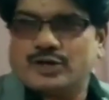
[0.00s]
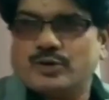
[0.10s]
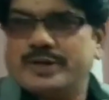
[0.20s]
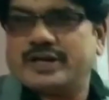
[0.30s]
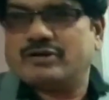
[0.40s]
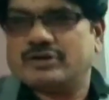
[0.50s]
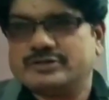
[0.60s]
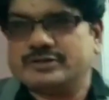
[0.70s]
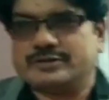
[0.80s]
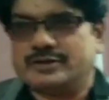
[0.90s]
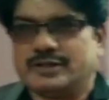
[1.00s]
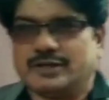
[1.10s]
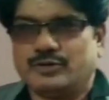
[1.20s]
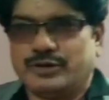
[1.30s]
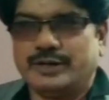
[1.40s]
சைக்கோமெட்ரிக் ஆர்ச் இருக்கும் அந்த
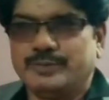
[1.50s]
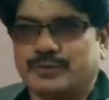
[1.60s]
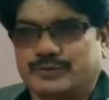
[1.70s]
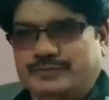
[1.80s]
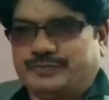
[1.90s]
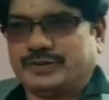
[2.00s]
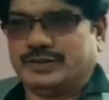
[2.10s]
இடத்துல ஒரு எலும்பு இருக்கும்